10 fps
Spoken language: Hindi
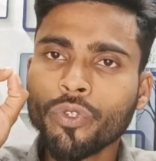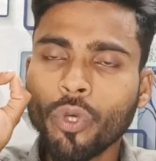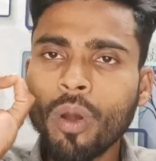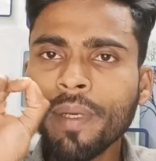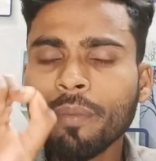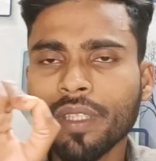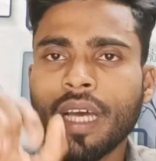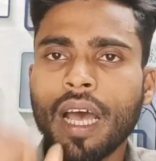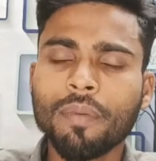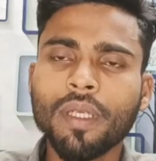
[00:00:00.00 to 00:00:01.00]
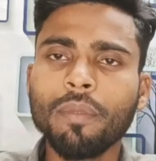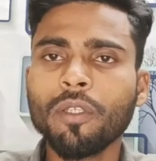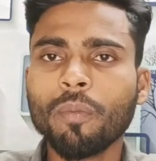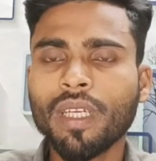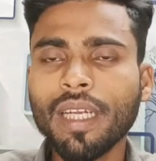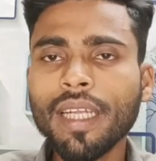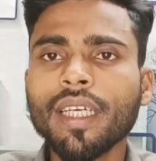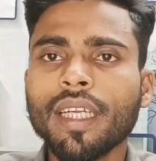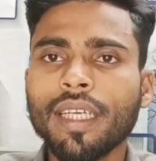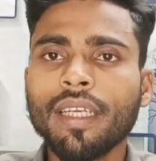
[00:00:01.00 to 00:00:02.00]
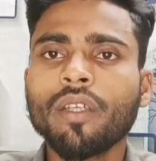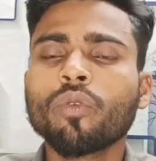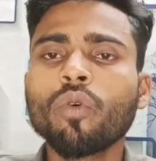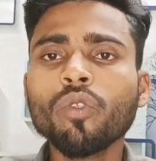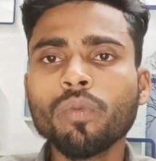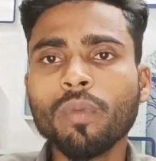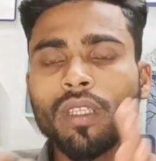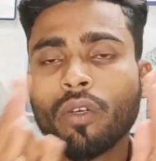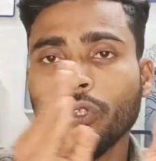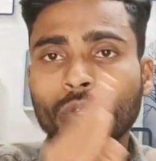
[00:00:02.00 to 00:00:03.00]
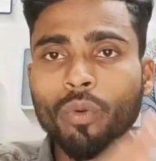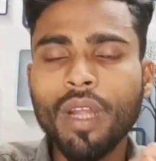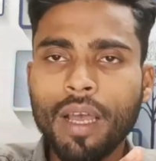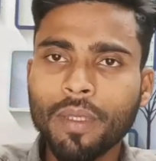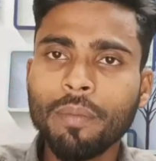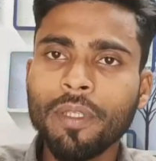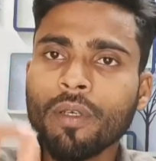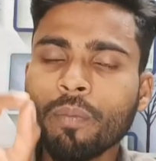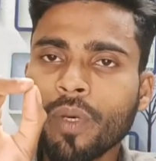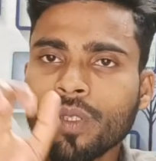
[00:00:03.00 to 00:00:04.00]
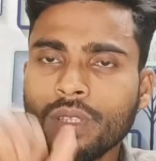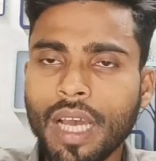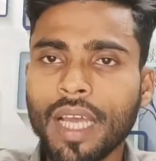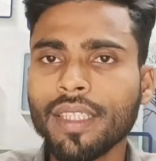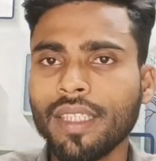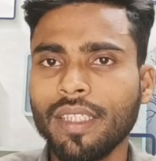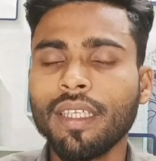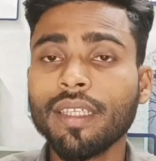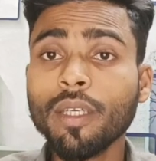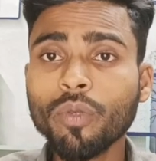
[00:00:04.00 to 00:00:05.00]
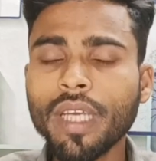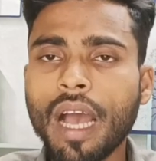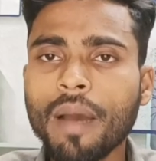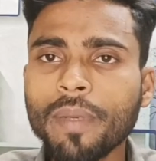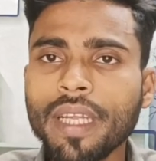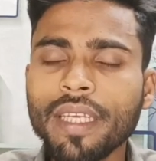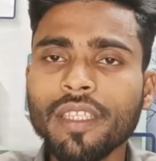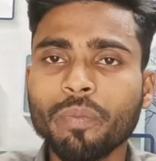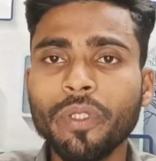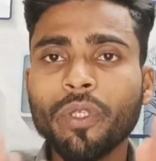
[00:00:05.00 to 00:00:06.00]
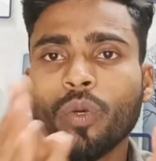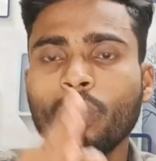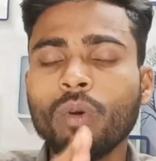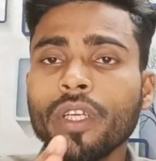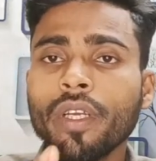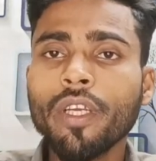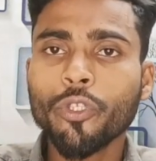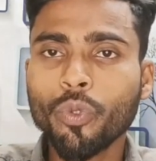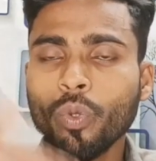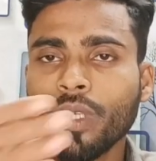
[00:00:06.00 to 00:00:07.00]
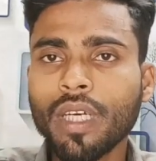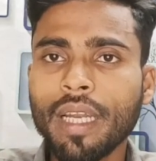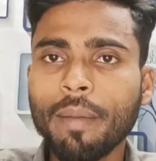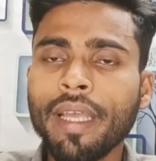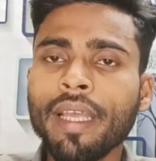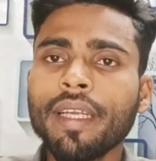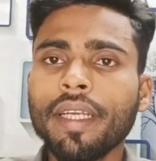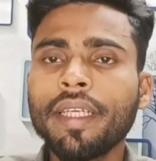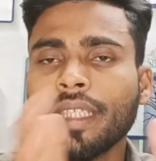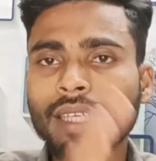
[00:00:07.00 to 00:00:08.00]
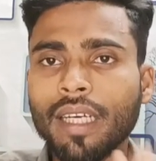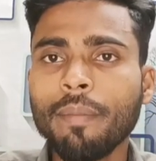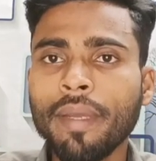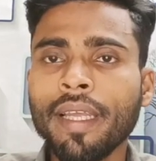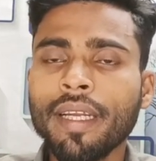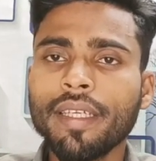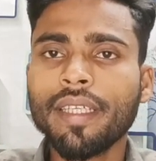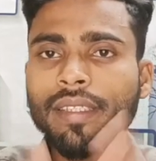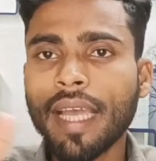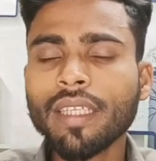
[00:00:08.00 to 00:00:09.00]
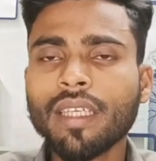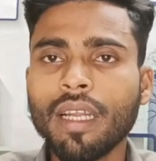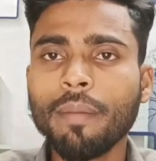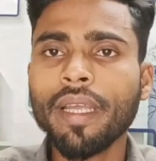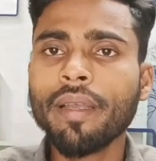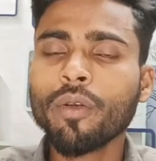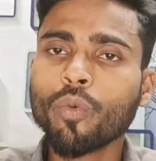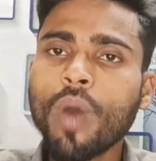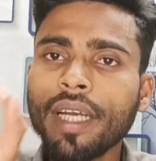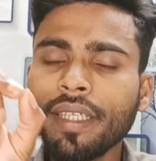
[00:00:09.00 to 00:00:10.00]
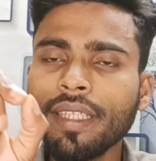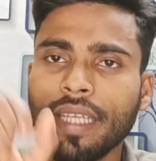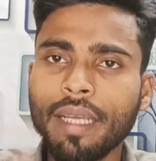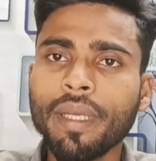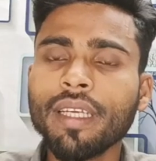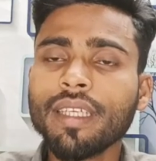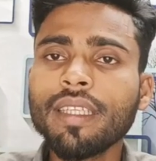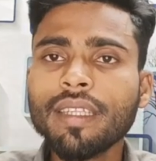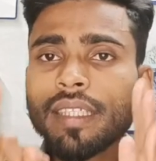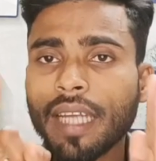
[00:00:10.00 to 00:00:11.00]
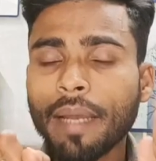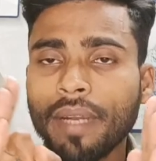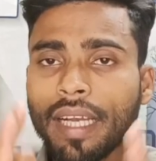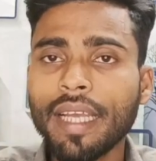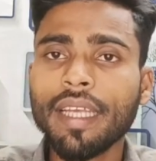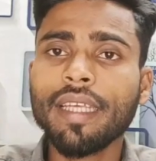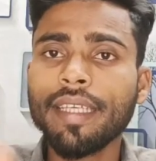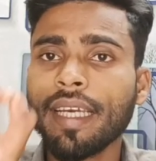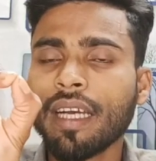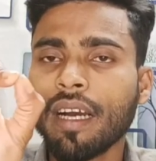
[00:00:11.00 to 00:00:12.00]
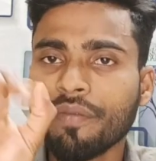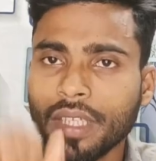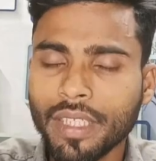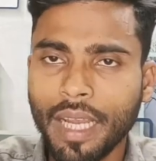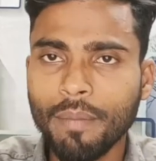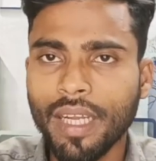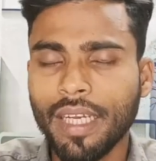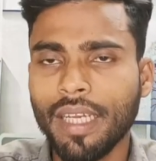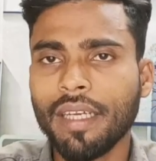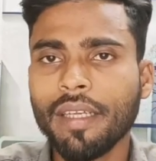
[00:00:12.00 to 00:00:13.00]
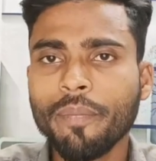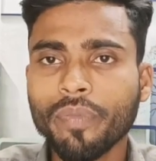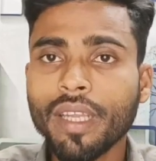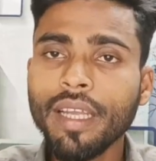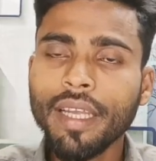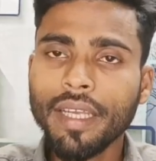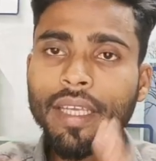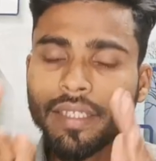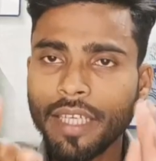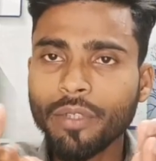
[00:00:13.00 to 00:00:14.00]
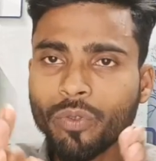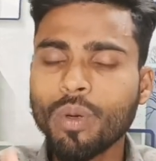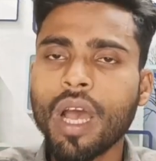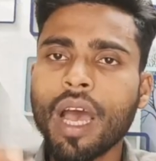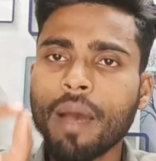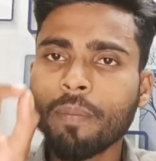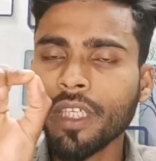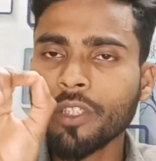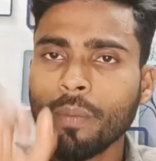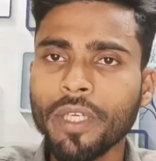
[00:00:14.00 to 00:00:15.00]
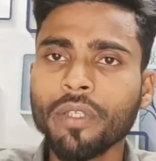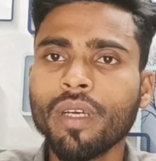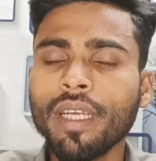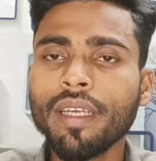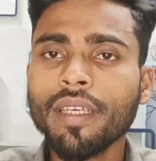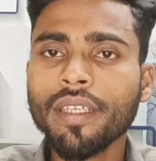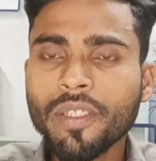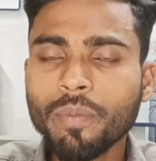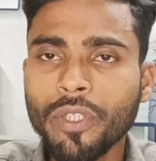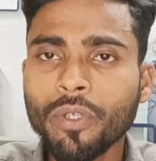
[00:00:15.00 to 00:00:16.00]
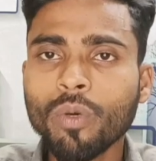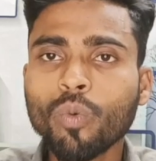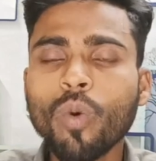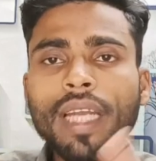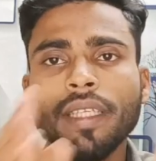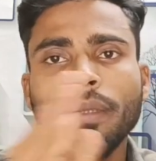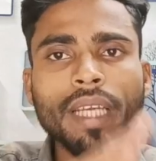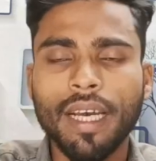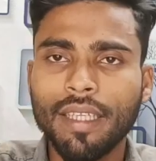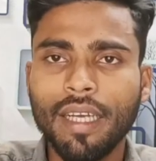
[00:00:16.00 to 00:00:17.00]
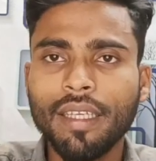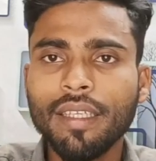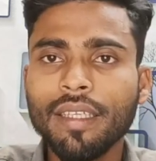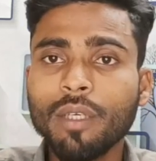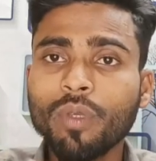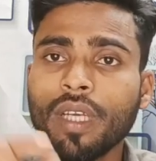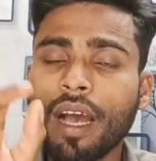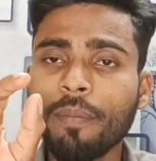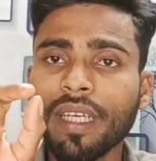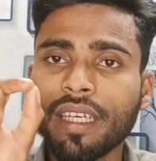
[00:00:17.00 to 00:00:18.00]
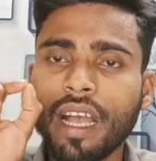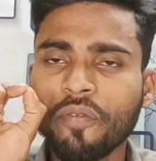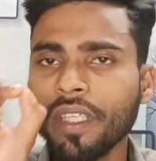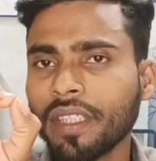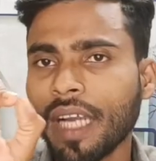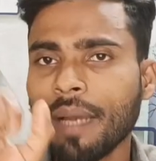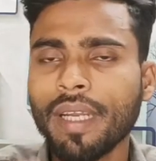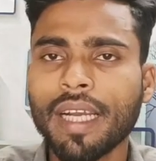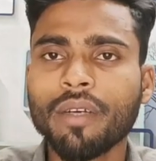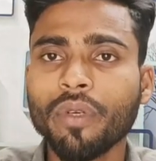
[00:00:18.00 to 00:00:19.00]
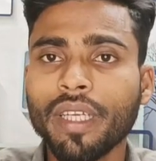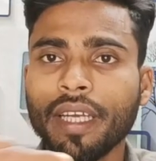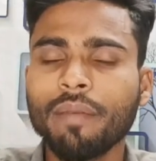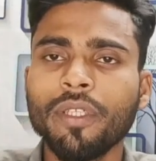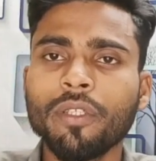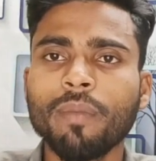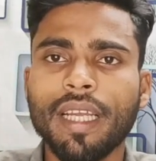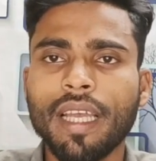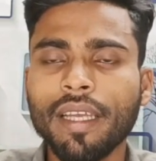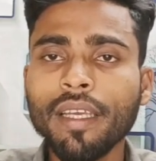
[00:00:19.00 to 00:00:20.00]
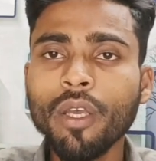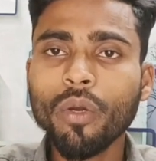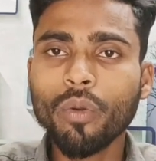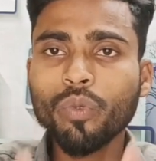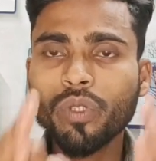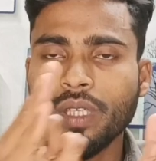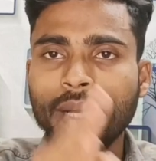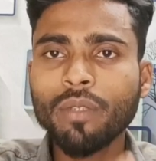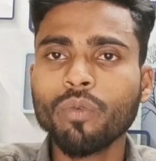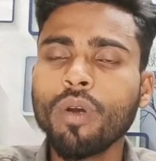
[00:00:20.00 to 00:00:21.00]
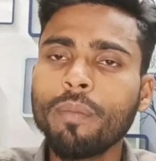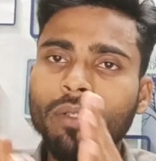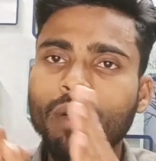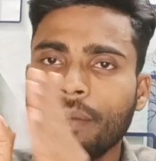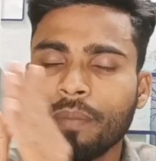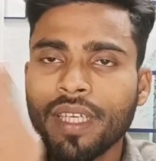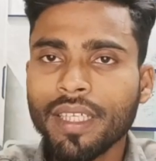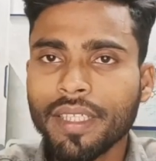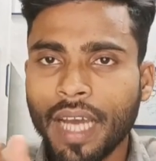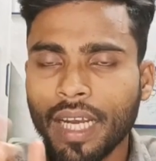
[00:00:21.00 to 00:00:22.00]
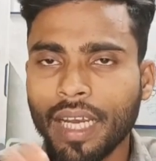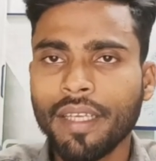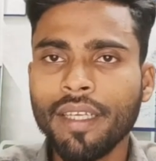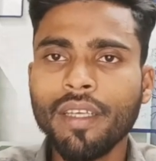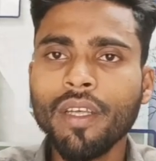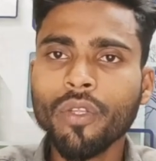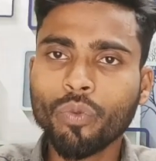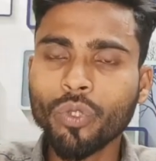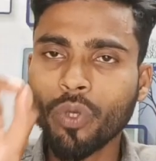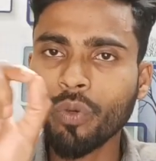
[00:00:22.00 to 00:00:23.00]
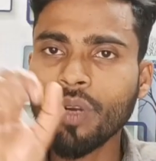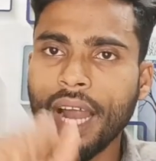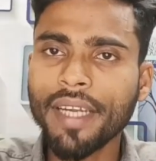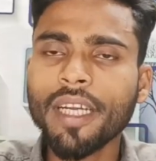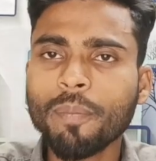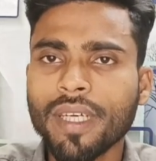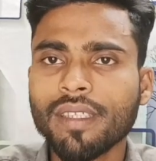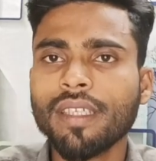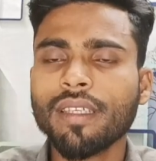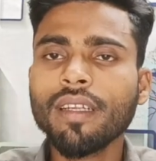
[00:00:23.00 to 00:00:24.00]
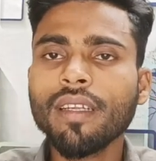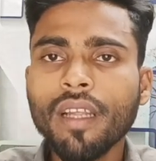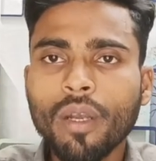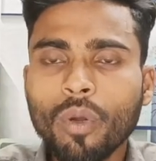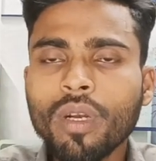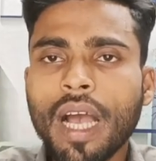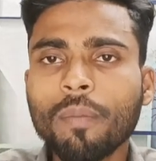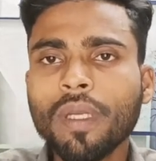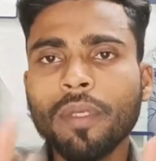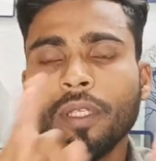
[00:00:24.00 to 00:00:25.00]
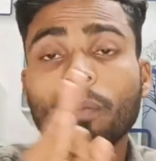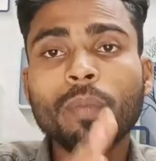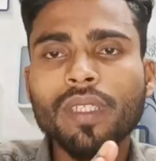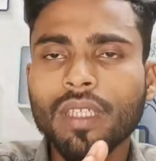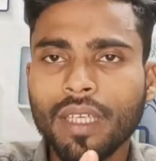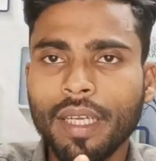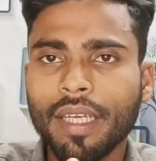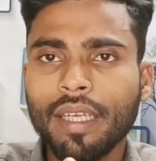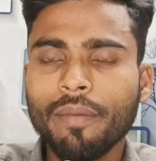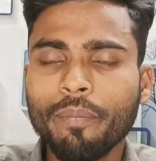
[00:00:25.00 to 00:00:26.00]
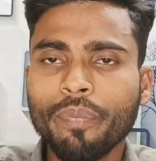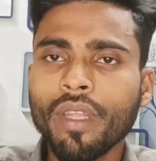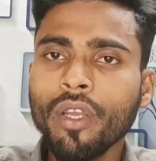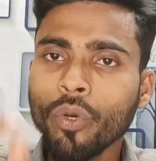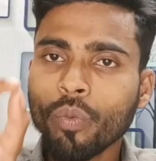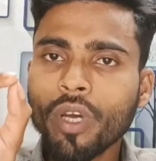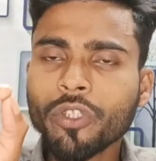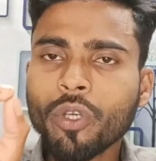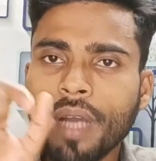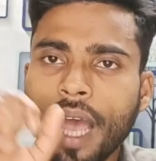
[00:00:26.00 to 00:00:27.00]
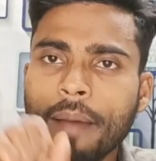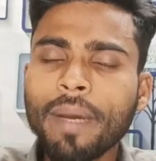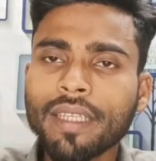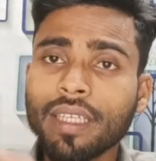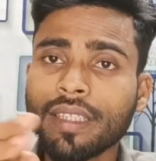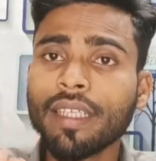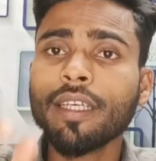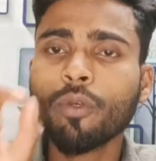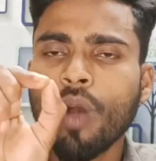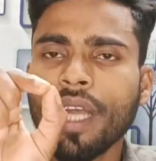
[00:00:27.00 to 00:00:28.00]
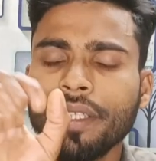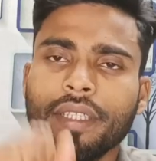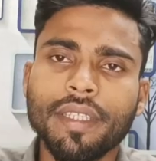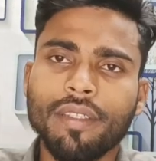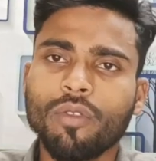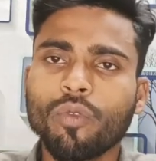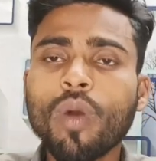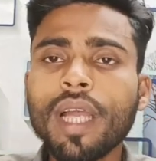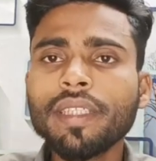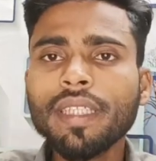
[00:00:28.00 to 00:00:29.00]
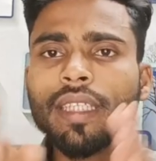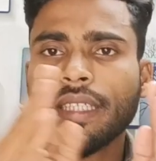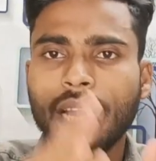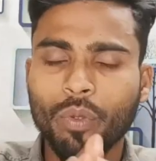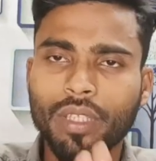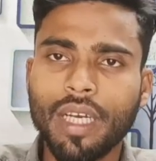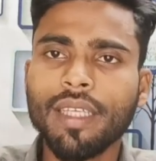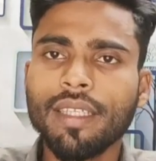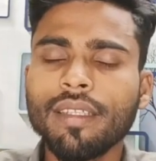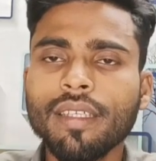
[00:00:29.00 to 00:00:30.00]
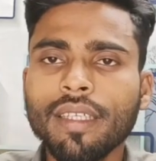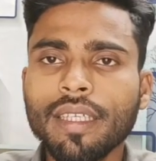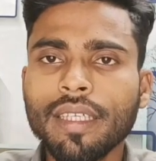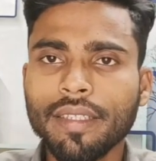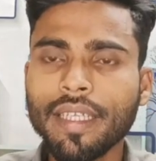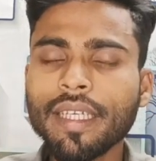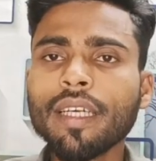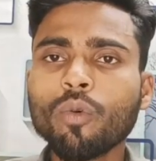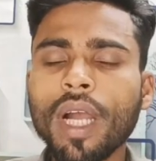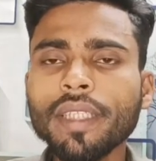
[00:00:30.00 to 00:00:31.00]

जो भी बंदा आपकी वीडियो पर क्लिक करेंगे तो उस बंदा को जरूर आपकी वीडियो पसंद आना चाहिए क्योंकि आपने इस वीडियो को शूट करने में एडिट करने में डिज़ाइन करने में क्वालिटी देने में कितना टाइम लगाया है एक हफ्ता टाइम लगाया है इसलिए दोस्तों आपके जो वीडियो हैं इस वीडियो क्वालिटी में आता है क्योंकि आपने काफ़ी टाइम लगाकर एक वीडियो बनाया है और उसके बाद वह वीडियो आपने डाला है तो ज़रूर हंड्रेड परसेंट लोग आपकी वीडियो पसंद करेंगे और जब आप बात करते हैं कि क्वांटिटी क्वांटिटी क्या होता है देखिए